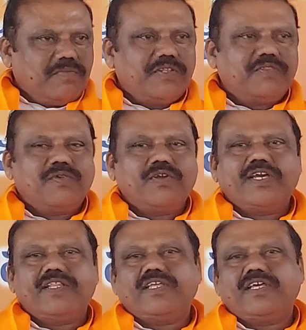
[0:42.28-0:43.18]

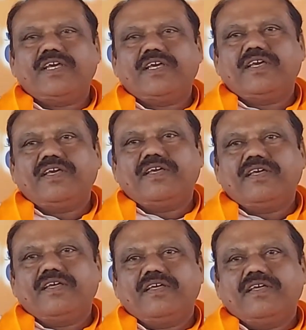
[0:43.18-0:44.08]
మంత్రులైతే
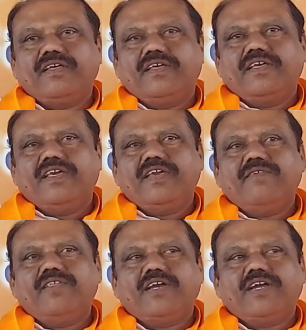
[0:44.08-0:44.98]
ఏ
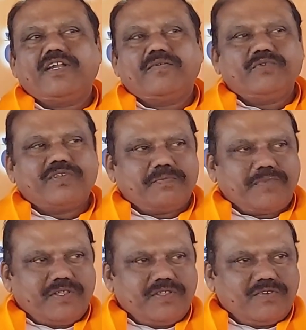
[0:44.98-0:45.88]
విధంగా డబ్బు
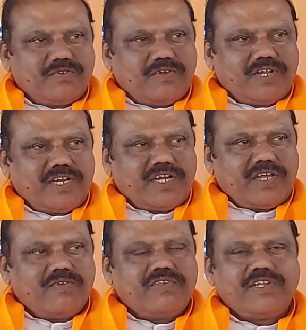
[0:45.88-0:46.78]
సంపాదించుకోవాలనే
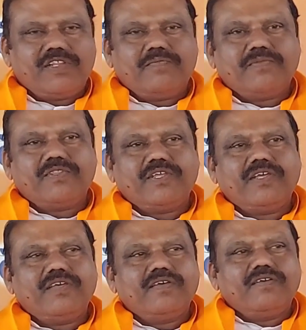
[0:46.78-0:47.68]
ఆలోచన తప్పితే
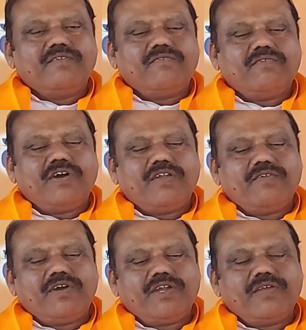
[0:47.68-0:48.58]
వారి
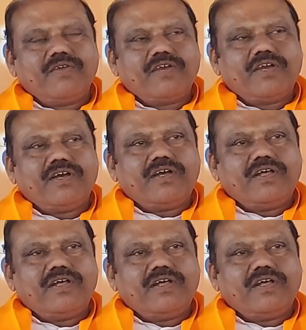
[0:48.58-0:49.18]
వారి యొక్క